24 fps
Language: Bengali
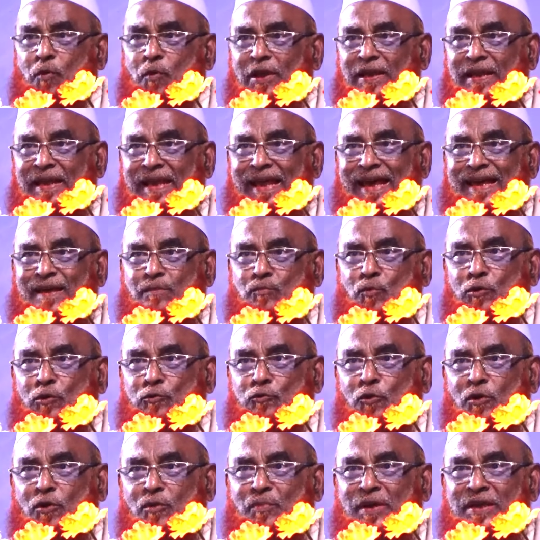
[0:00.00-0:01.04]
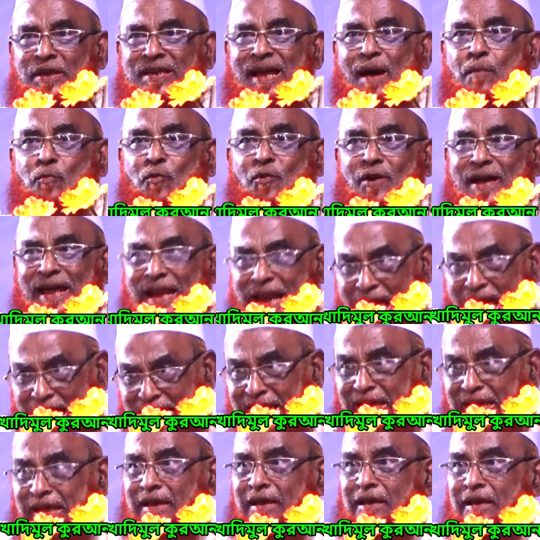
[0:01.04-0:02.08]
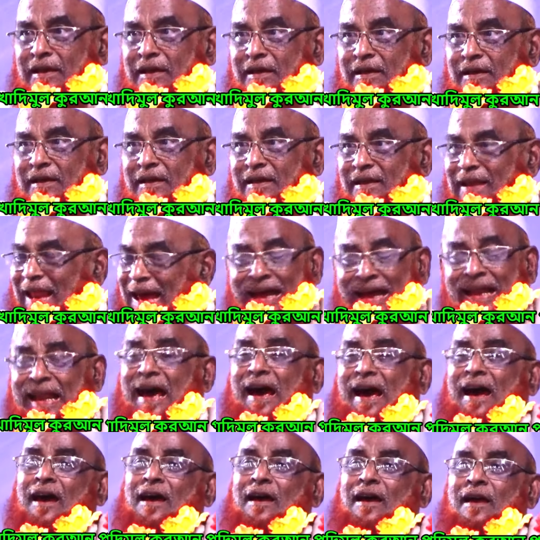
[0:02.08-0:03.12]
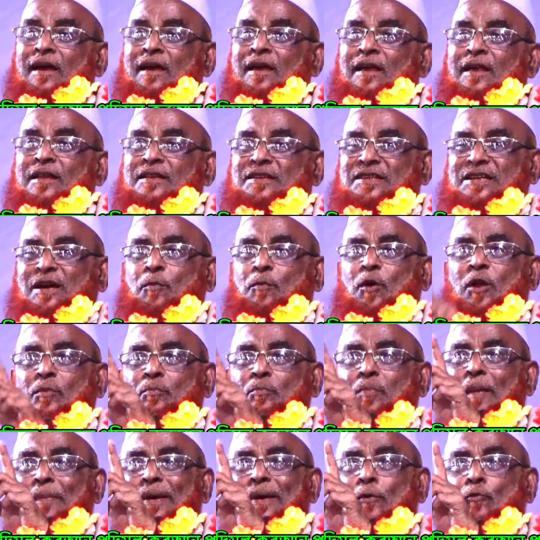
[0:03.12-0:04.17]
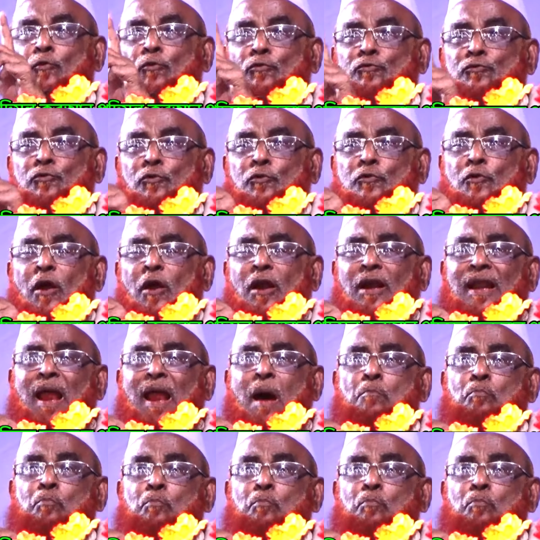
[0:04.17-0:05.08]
বললেই মধুর মিঠা মুখে লাগে লাগে না যেমনভাবে উজু করলাম